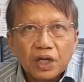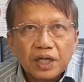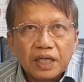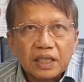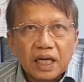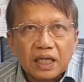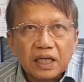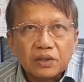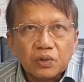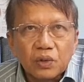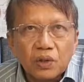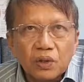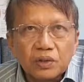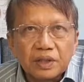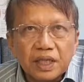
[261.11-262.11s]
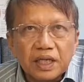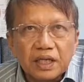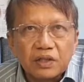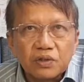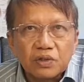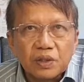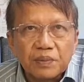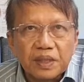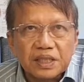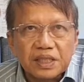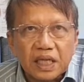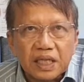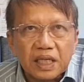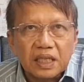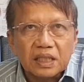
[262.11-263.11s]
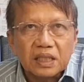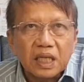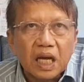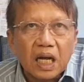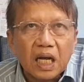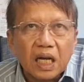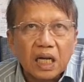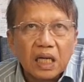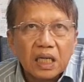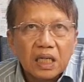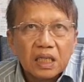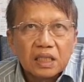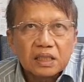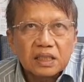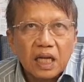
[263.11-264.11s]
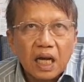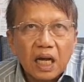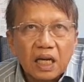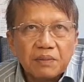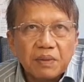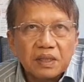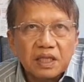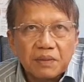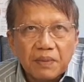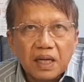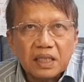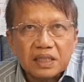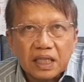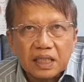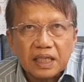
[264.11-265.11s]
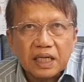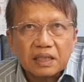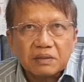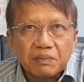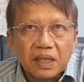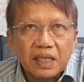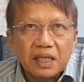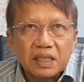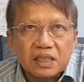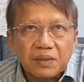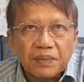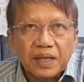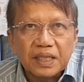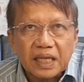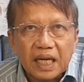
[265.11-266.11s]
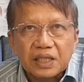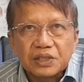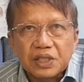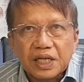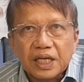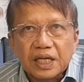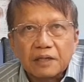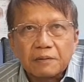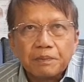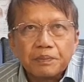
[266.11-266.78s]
Nakakatulong din ito sa may sakit, uh, sa iba't ibang sakit, maging sa may cancer.